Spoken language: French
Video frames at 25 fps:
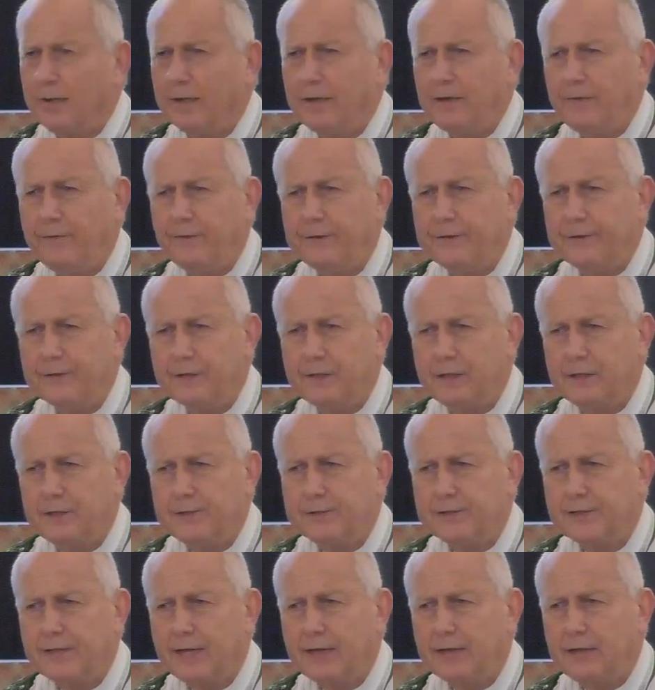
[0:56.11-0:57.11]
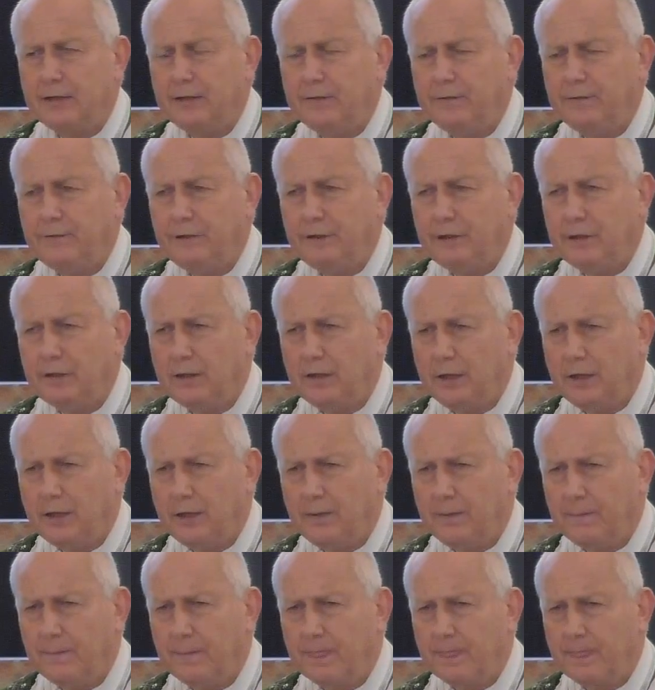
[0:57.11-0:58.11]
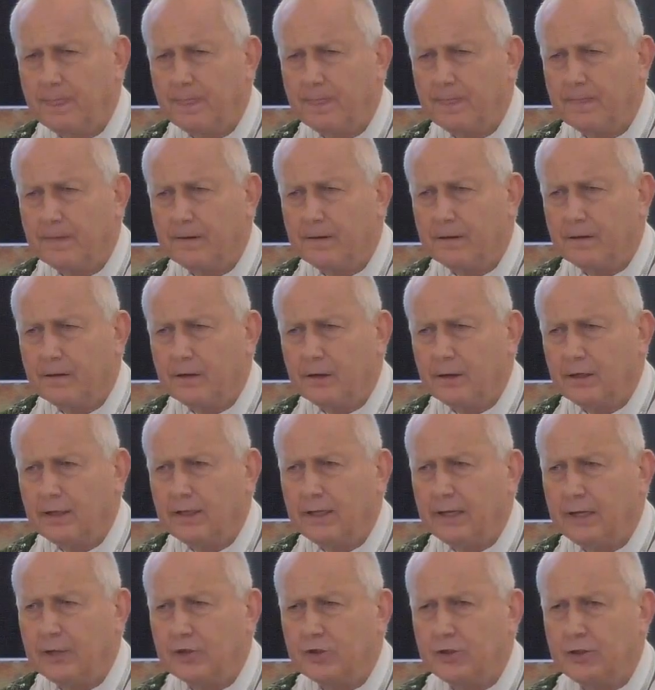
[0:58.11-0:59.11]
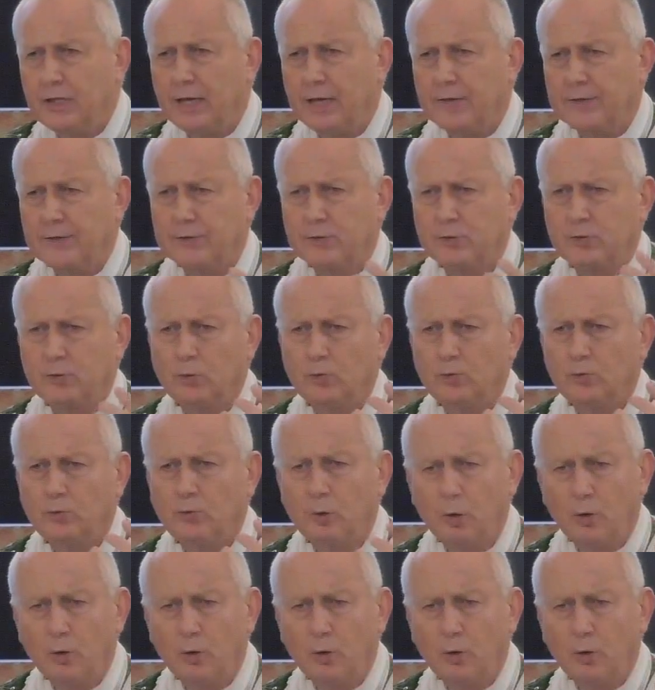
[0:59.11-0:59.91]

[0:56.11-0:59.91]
manifester sa divinité. Il agit à son